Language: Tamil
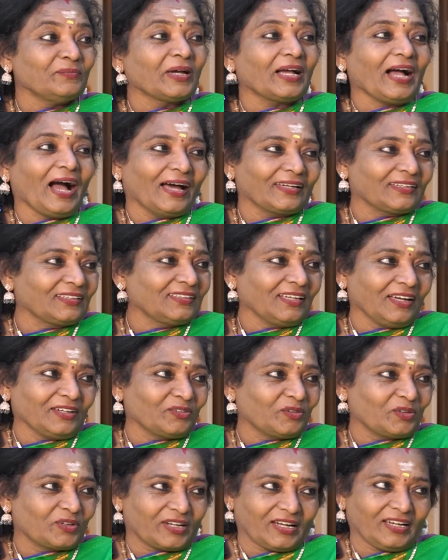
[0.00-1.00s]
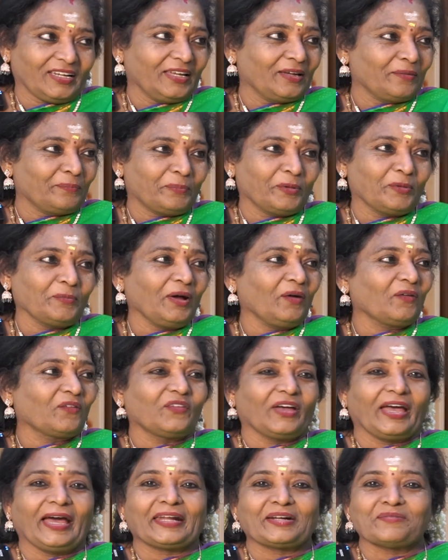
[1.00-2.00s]
மிக அரிதான ஒன்று ஏன்னா எப்பவுமே
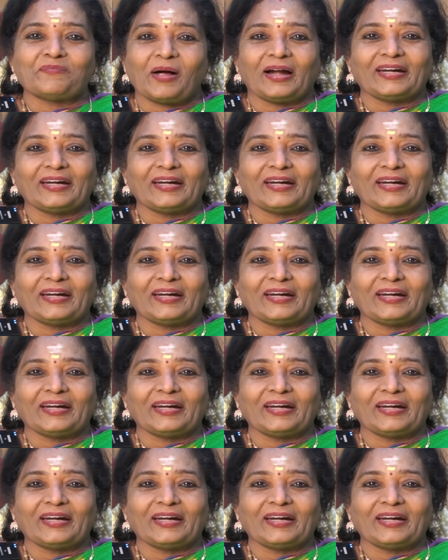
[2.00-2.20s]
அவங்க வேற